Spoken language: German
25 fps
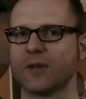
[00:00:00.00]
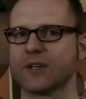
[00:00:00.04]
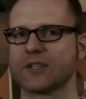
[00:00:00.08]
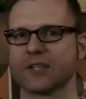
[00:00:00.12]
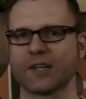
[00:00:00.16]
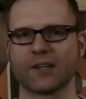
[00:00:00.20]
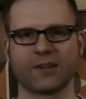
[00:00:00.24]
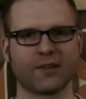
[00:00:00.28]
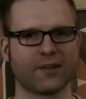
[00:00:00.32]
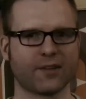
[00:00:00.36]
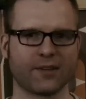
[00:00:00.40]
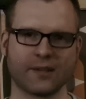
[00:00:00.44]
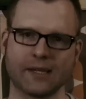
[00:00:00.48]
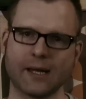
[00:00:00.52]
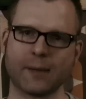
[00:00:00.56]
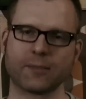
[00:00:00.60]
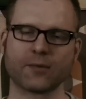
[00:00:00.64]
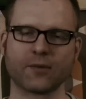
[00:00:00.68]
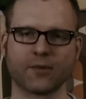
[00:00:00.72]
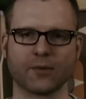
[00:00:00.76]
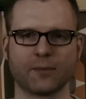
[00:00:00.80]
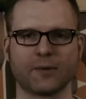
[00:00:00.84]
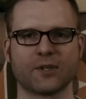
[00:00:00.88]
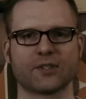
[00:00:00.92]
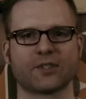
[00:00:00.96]
Creatures, ihr habt
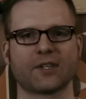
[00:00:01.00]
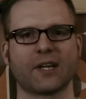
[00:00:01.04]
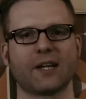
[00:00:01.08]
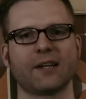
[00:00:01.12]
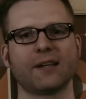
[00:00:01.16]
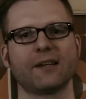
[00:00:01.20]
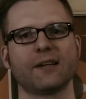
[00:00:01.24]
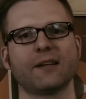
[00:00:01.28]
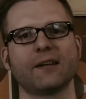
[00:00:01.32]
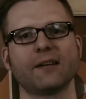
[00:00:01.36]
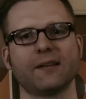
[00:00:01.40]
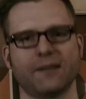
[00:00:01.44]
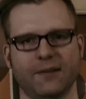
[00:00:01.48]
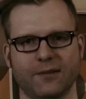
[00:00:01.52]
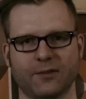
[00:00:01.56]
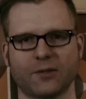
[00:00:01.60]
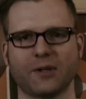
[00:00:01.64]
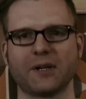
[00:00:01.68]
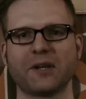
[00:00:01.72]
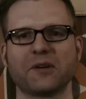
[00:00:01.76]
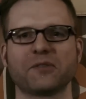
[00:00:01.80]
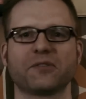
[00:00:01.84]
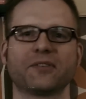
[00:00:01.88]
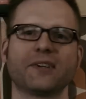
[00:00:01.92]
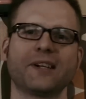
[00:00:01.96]
es überstanden.
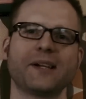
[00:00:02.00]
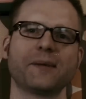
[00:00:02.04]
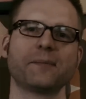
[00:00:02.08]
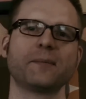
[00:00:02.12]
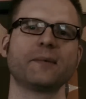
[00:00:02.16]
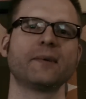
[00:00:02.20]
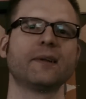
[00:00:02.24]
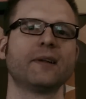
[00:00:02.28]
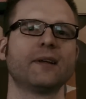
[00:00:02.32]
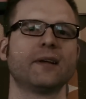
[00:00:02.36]
Toller Film.